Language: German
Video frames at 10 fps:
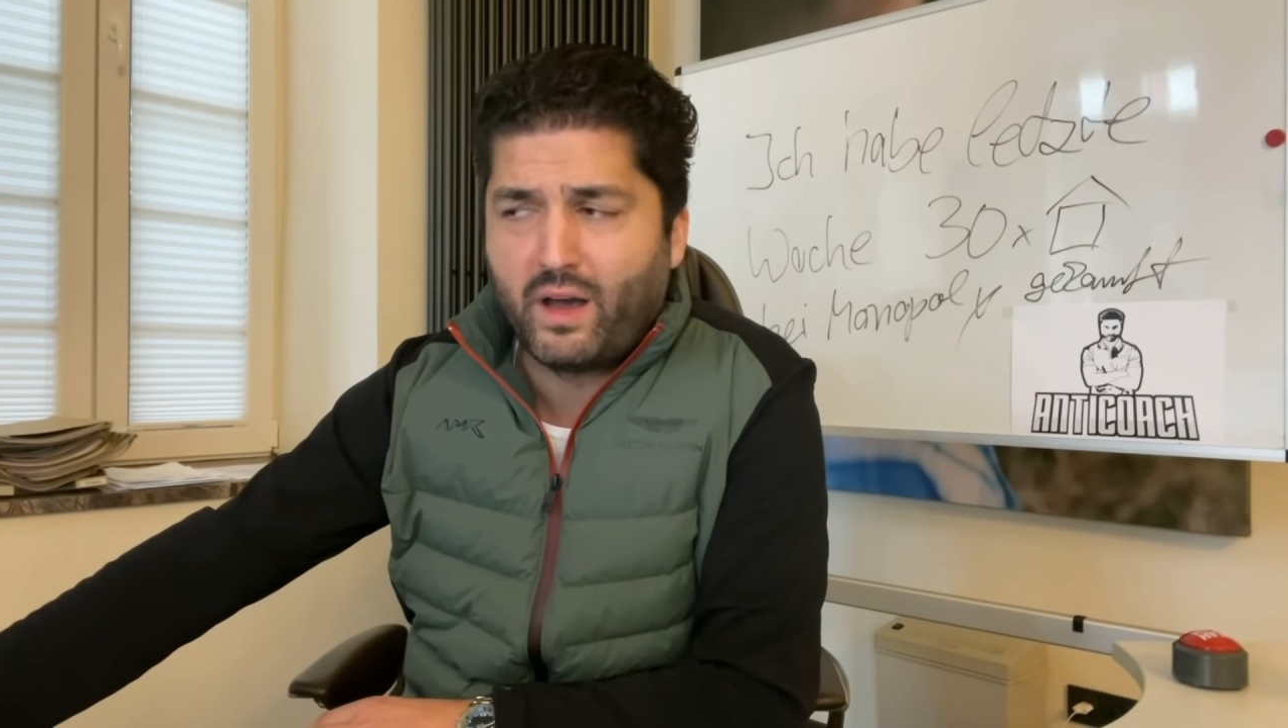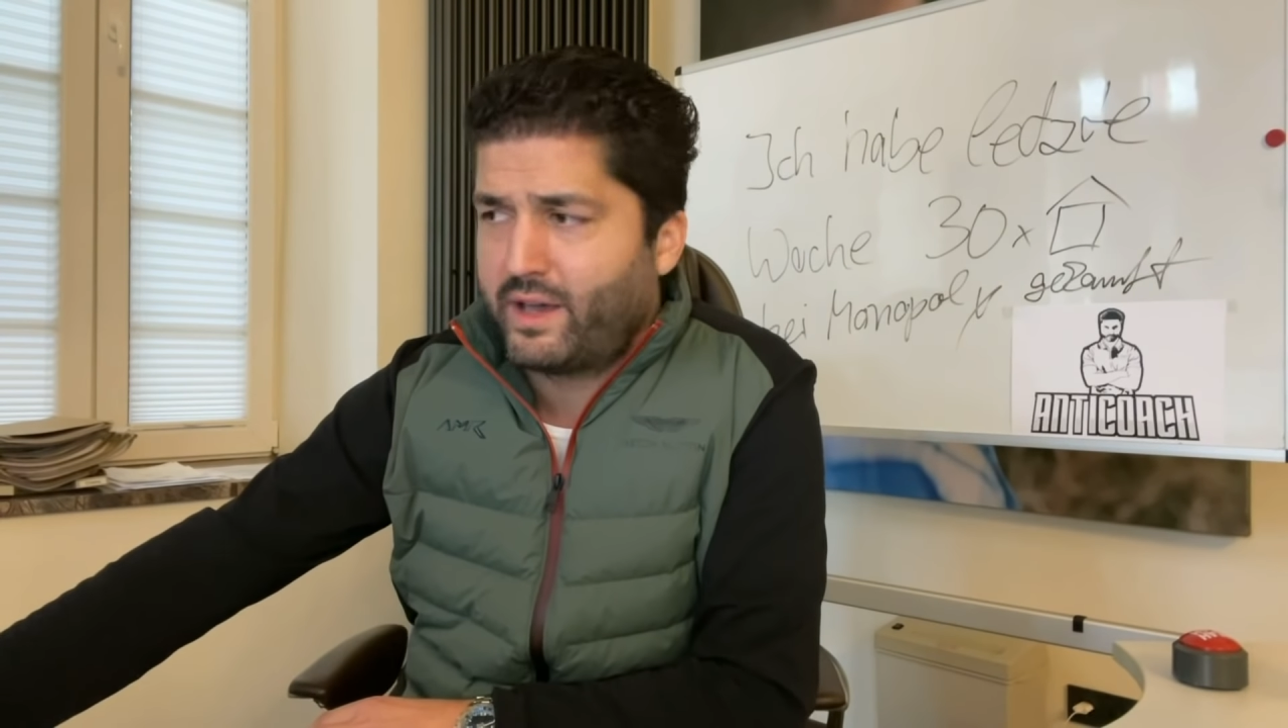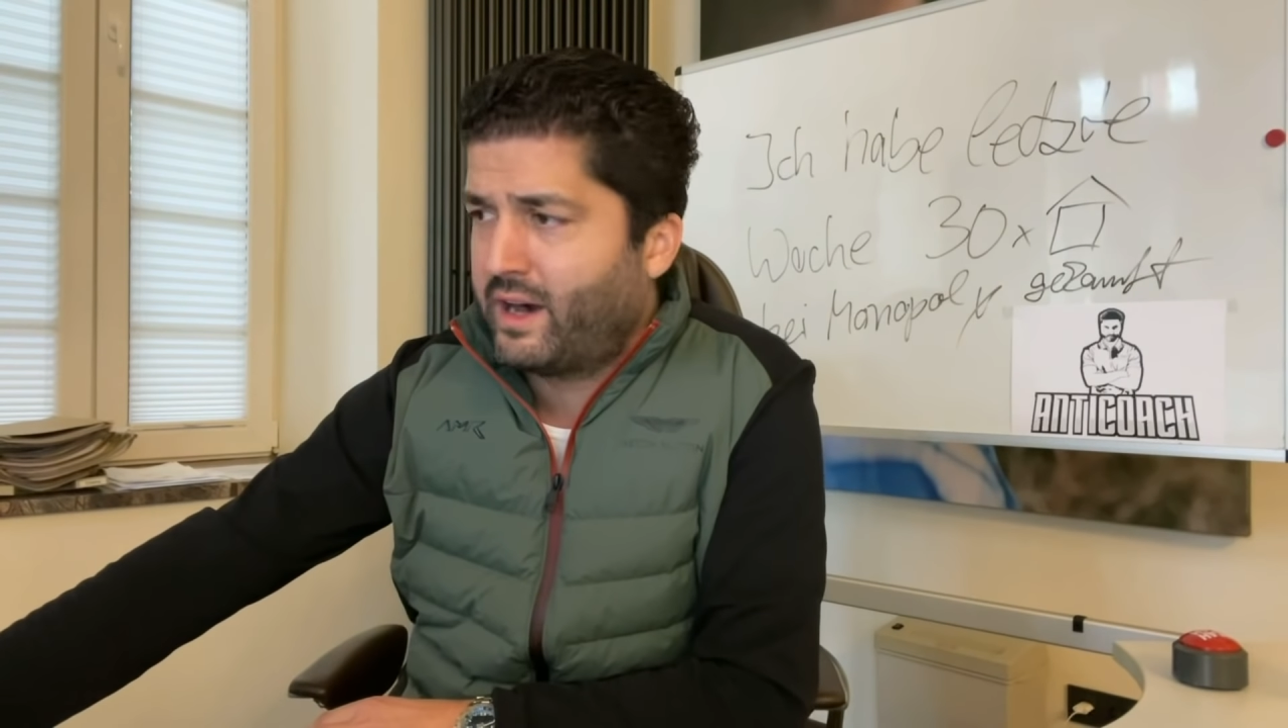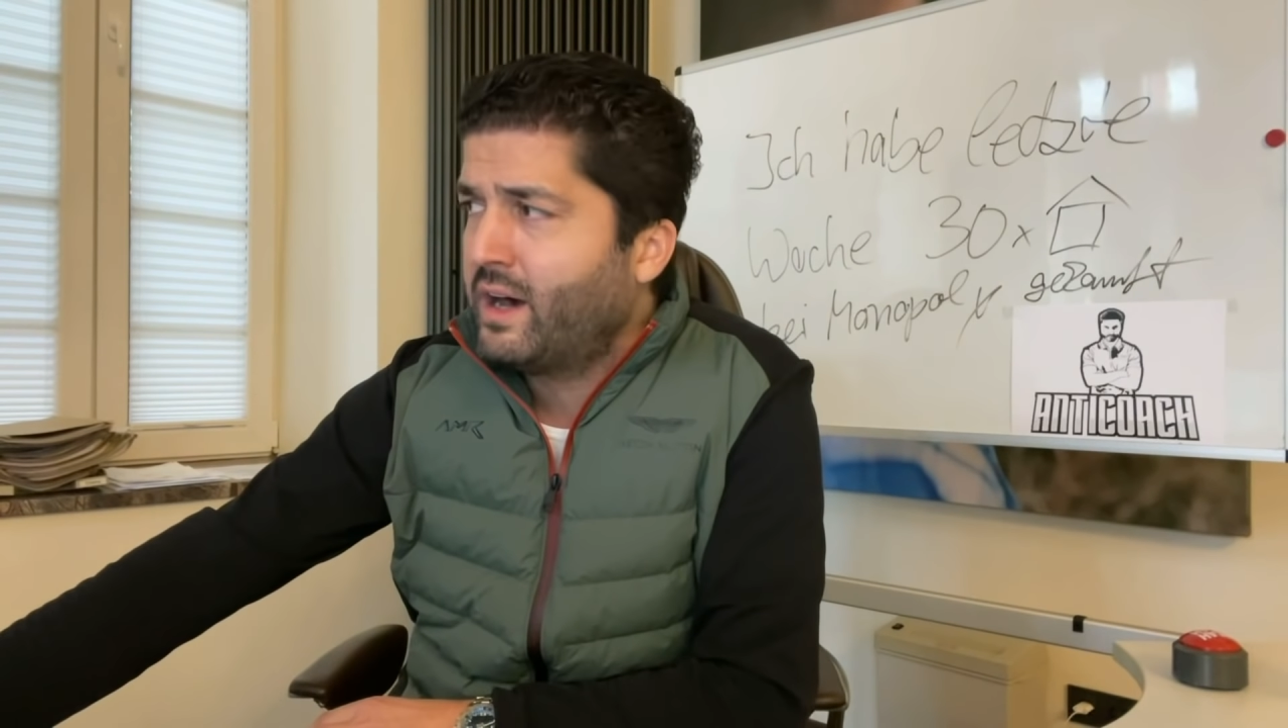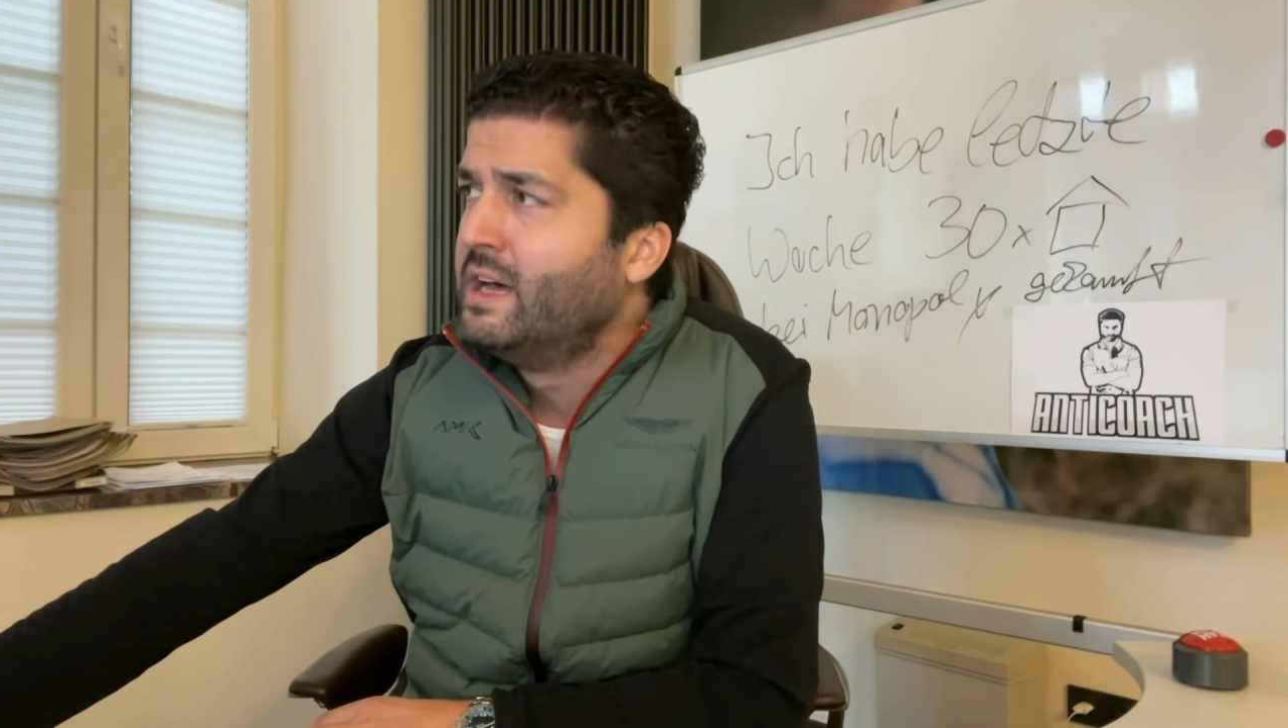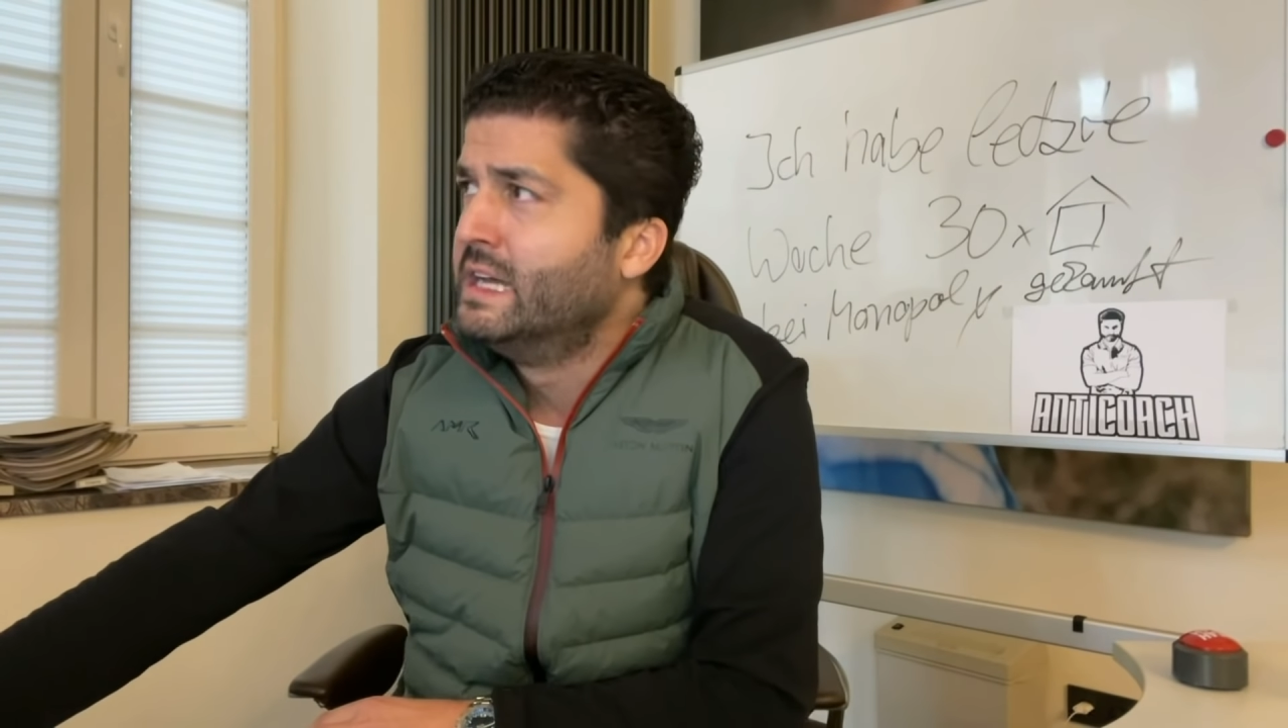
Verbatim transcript: Ja,